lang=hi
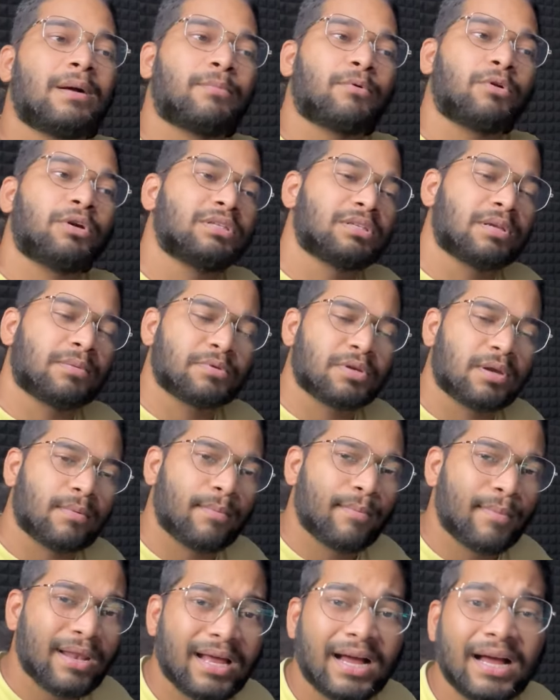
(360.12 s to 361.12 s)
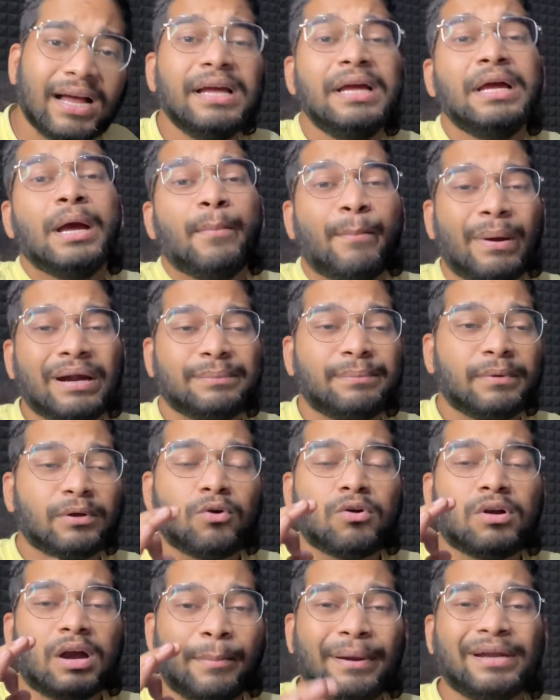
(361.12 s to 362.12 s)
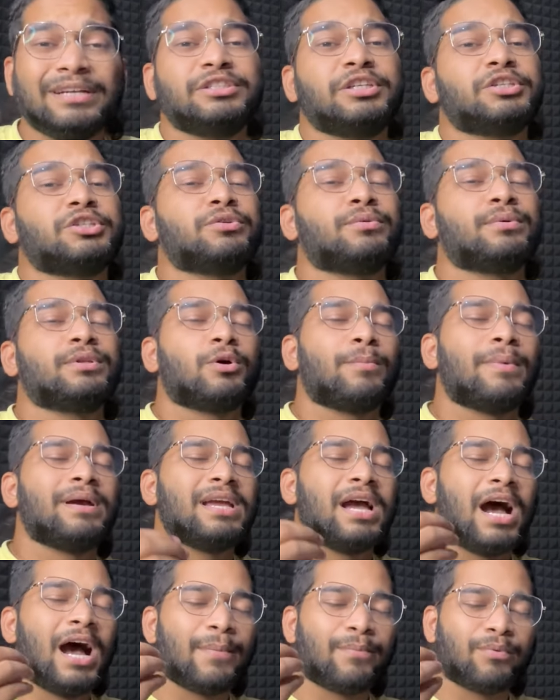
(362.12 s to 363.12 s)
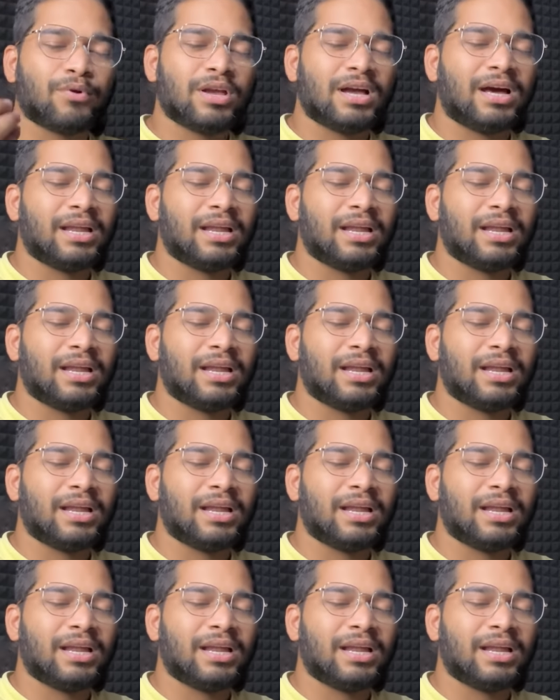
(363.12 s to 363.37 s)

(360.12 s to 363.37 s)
आपको डिस्क्रिप्शन में मिलेगा बट मेरे को कमेंट सेक्शन में बताओ भाई आपको